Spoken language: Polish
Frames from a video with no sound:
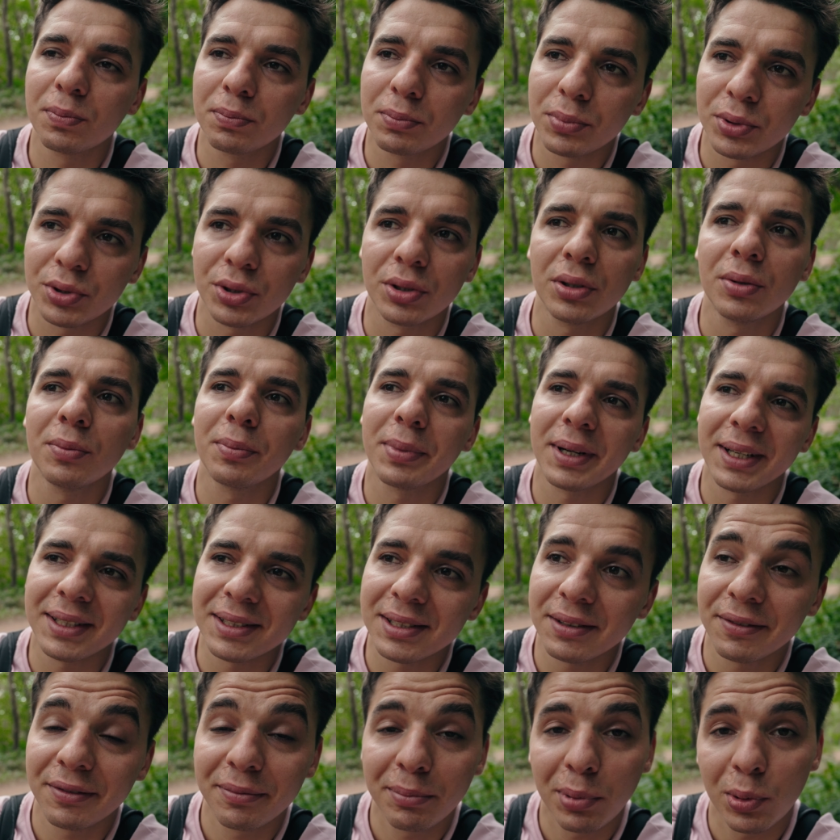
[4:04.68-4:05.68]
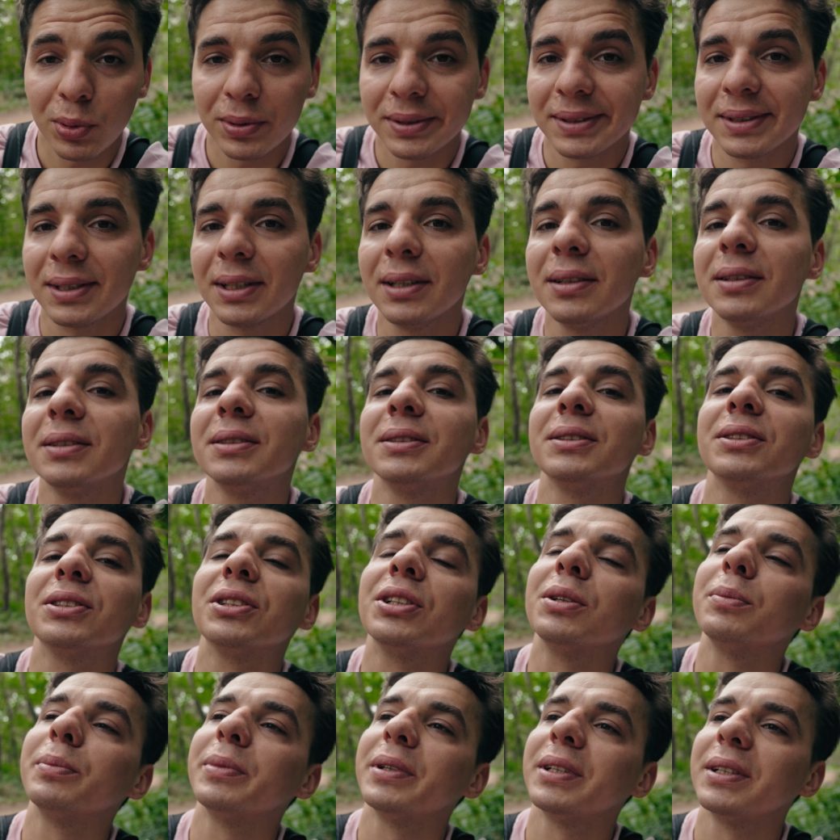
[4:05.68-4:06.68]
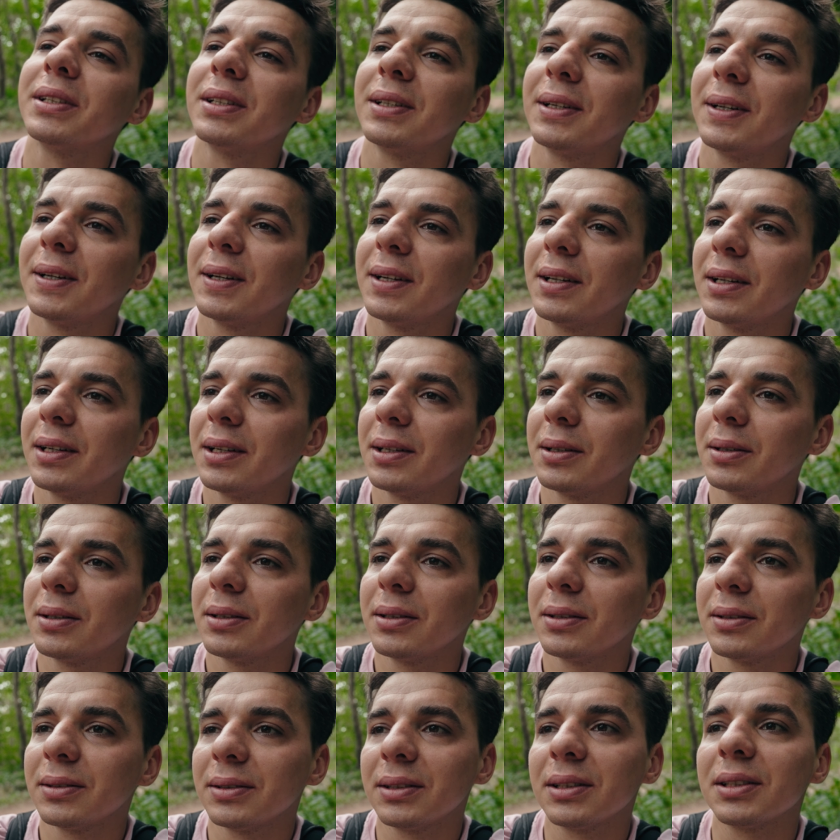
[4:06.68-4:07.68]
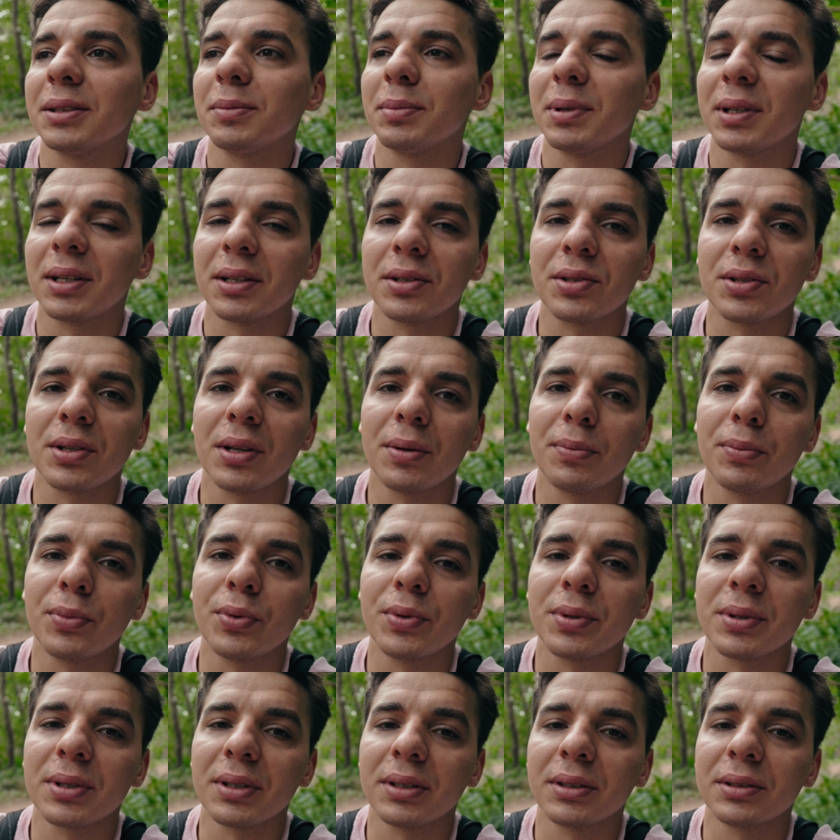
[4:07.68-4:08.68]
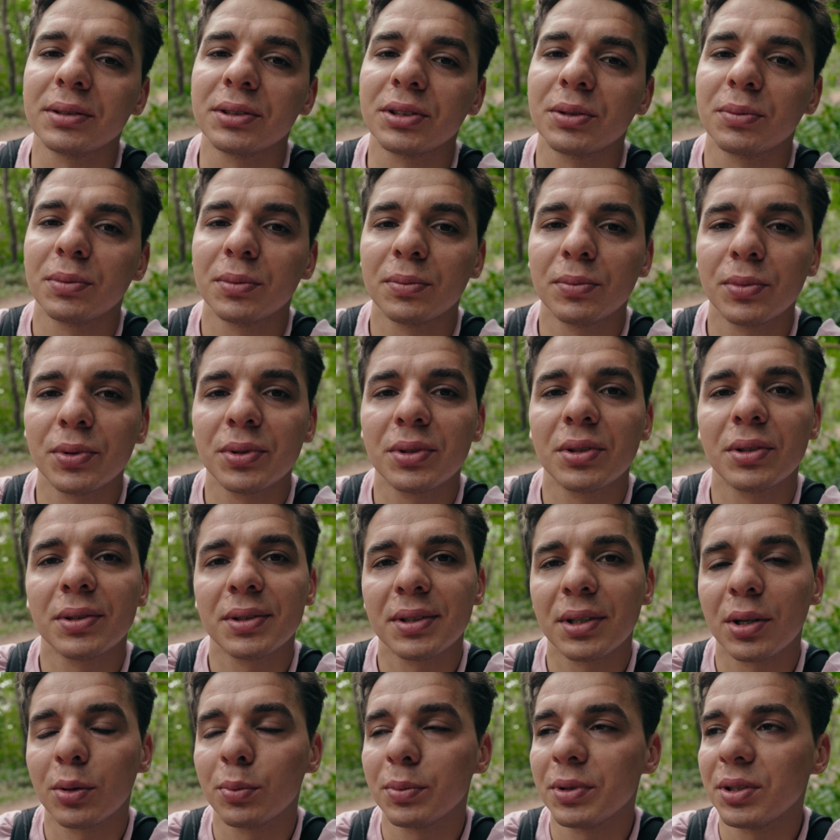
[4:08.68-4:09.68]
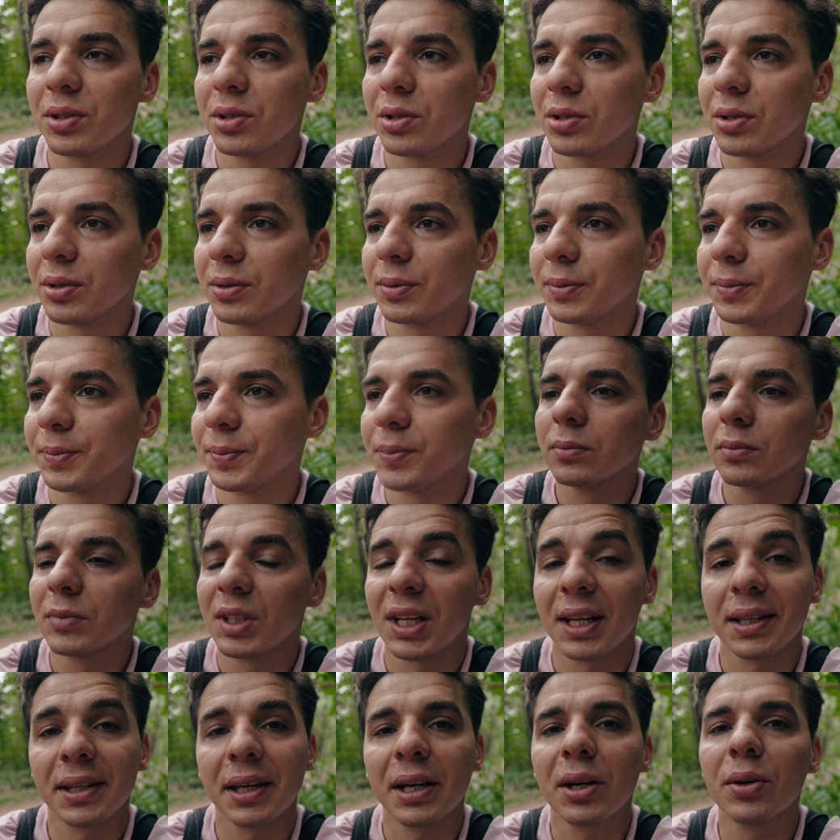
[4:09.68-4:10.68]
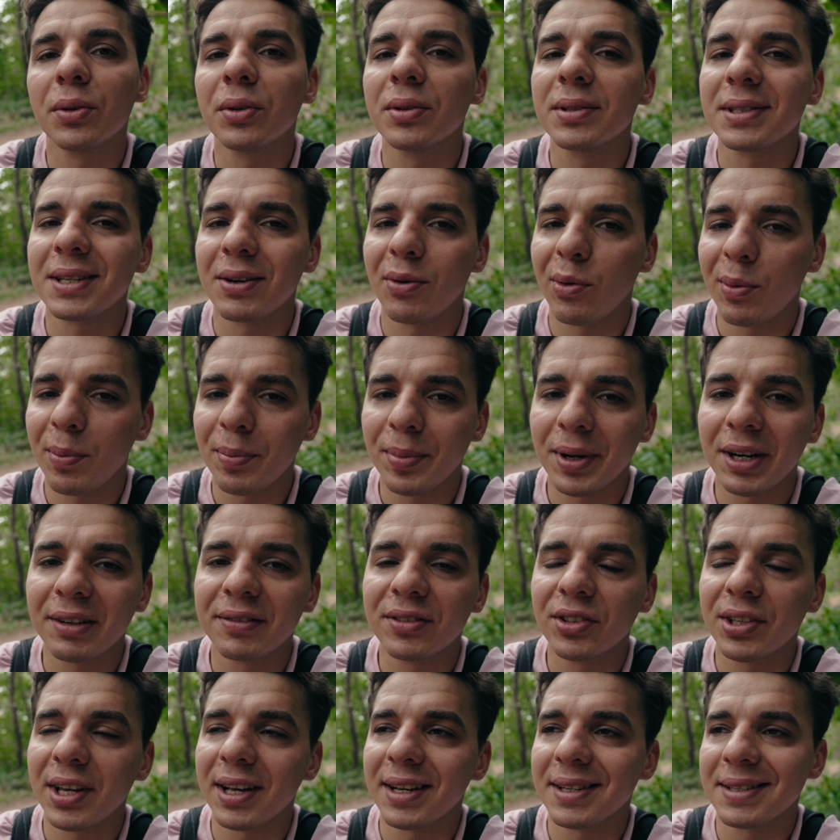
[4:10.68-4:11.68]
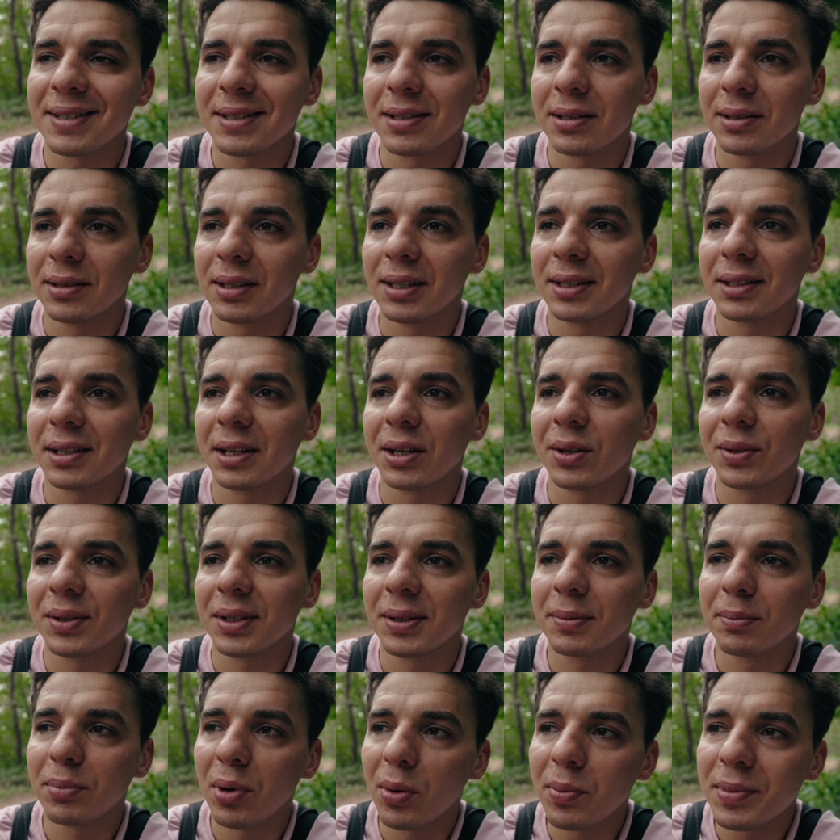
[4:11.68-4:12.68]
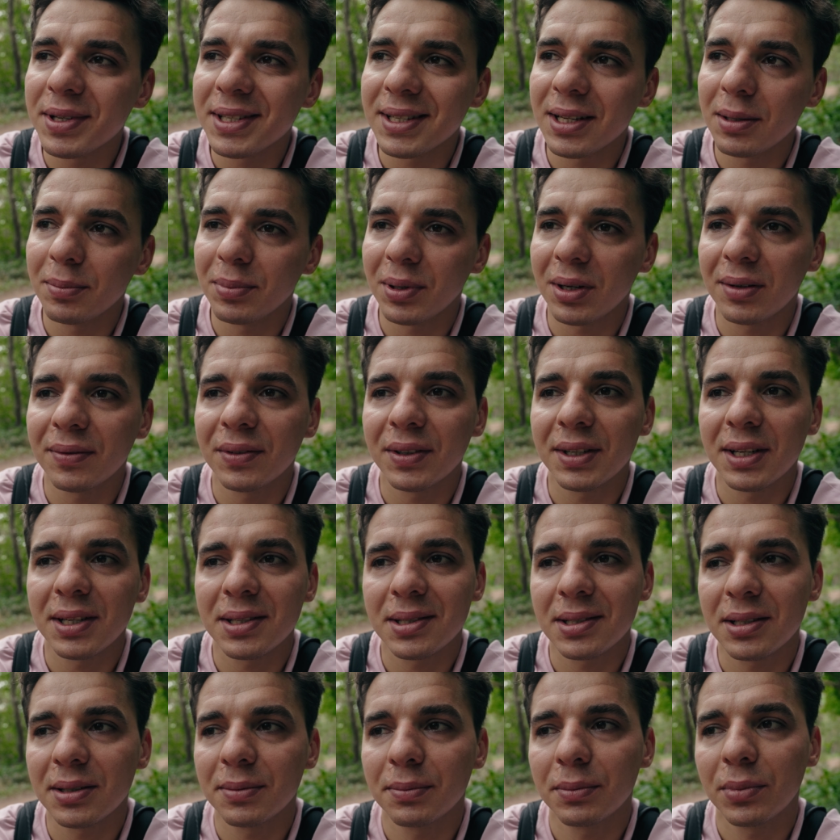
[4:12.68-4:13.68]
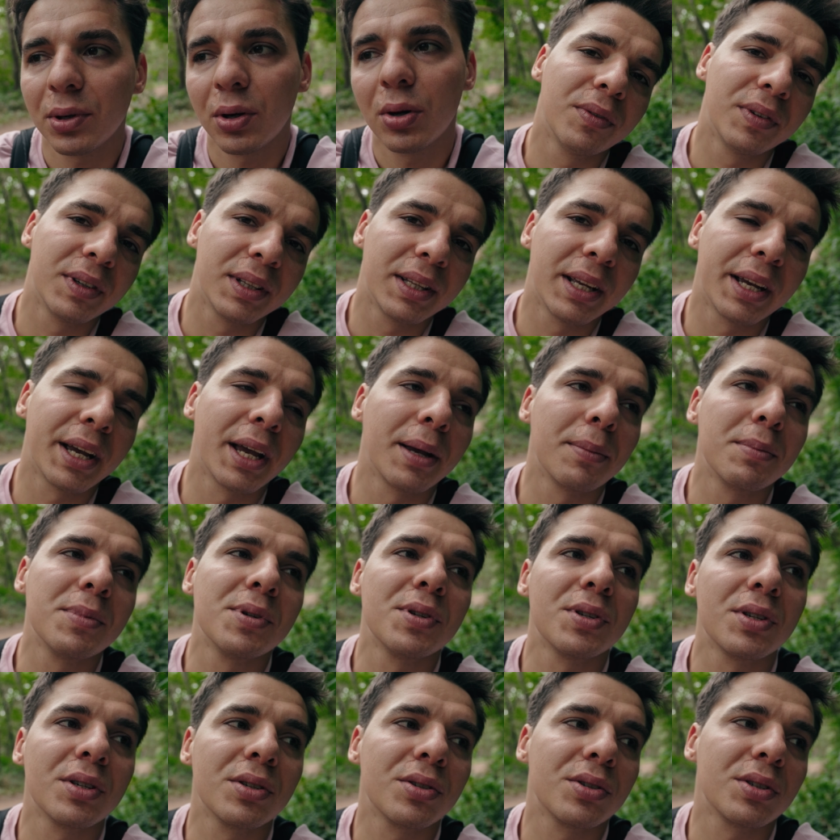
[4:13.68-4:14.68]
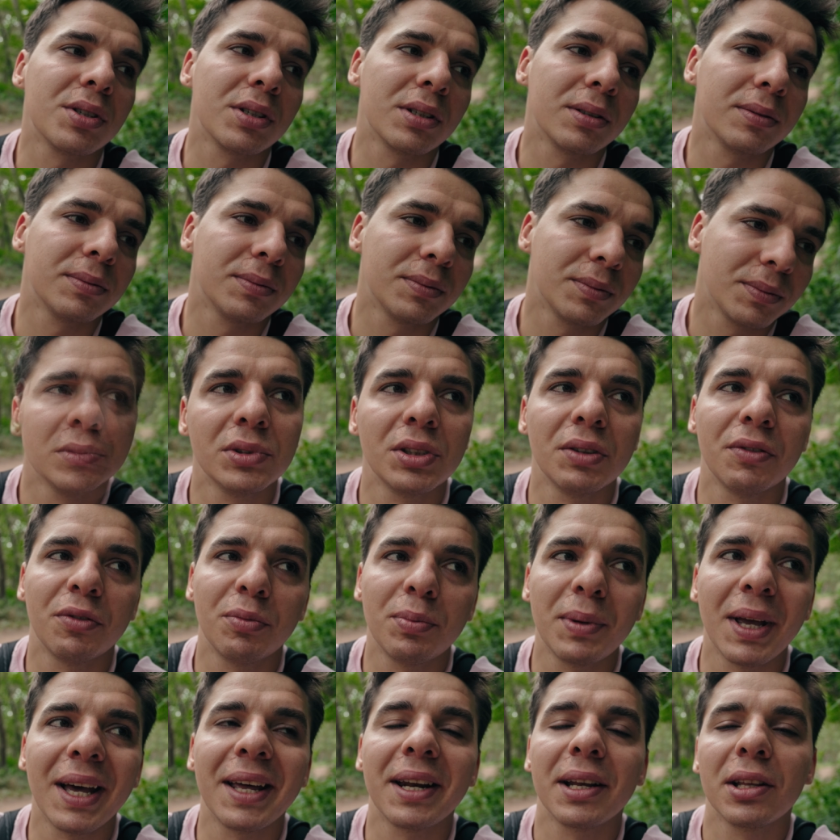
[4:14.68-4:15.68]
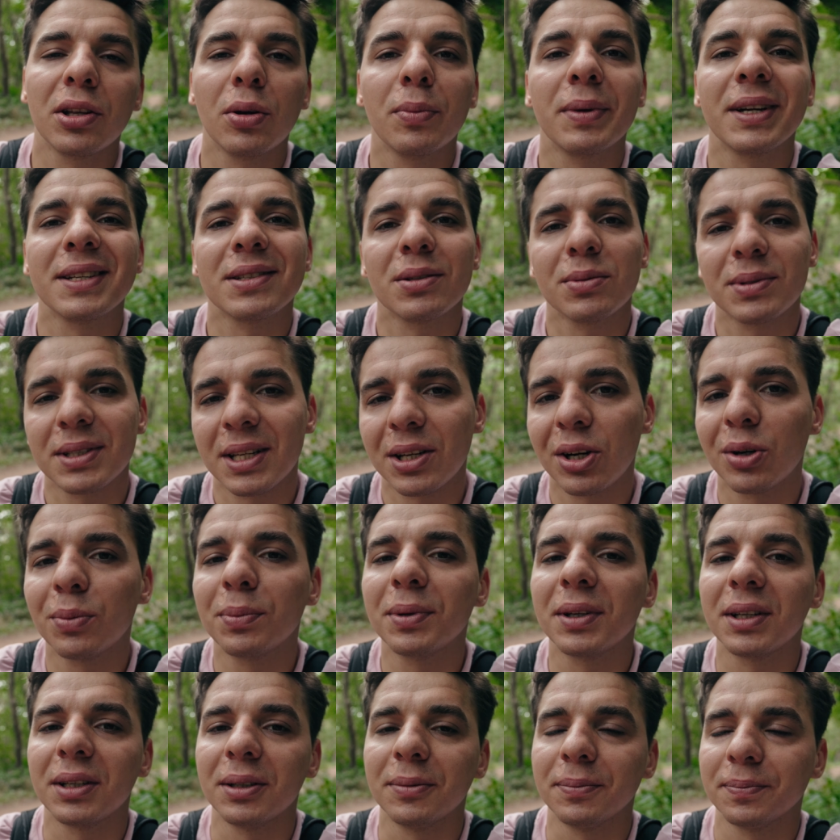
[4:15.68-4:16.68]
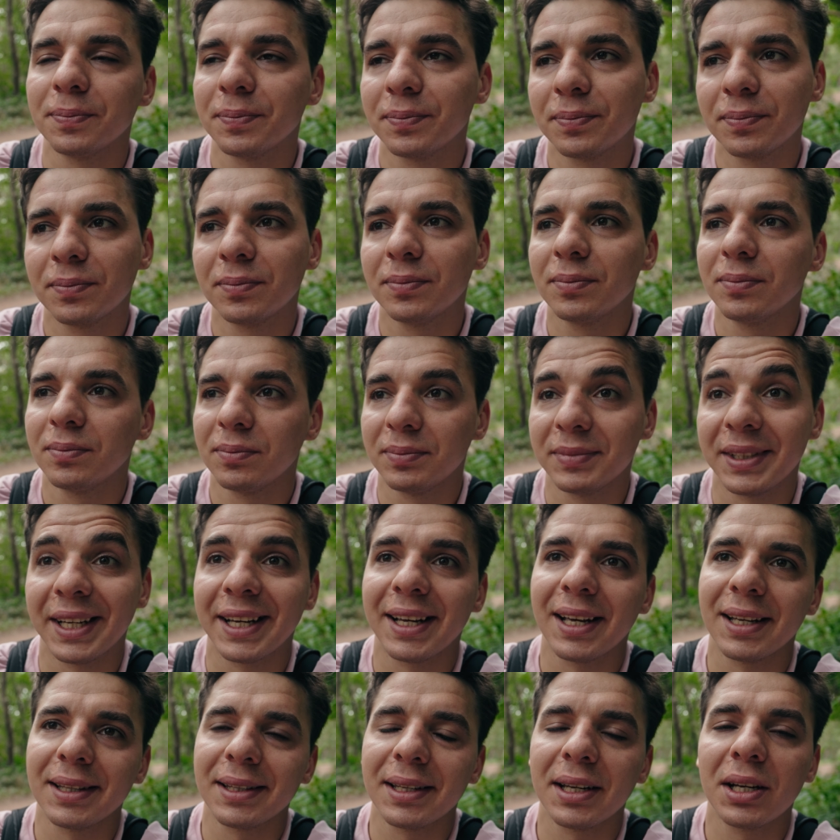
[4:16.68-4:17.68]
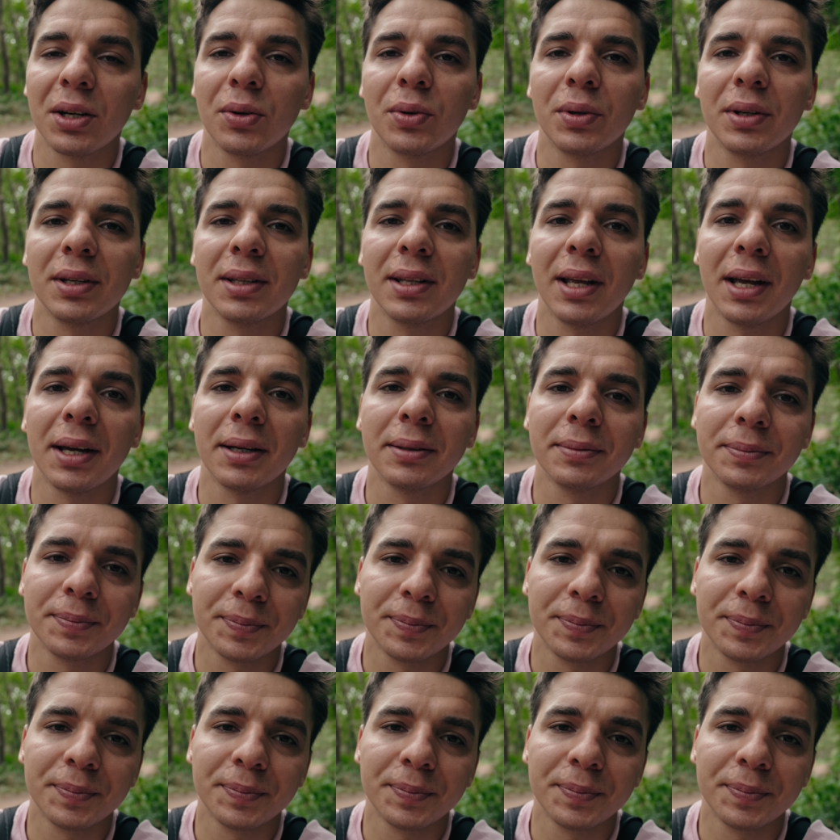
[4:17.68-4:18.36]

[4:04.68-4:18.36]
porządną pracę w Polsce, żeby nazbierać na busa, żeby móc go zrobić. Dlatego to całe prawo jazdy, dlatego ten pomysł na prawo jazdy, bo wydaje mi się, że w miarę dobre są zarobki na kategorii D.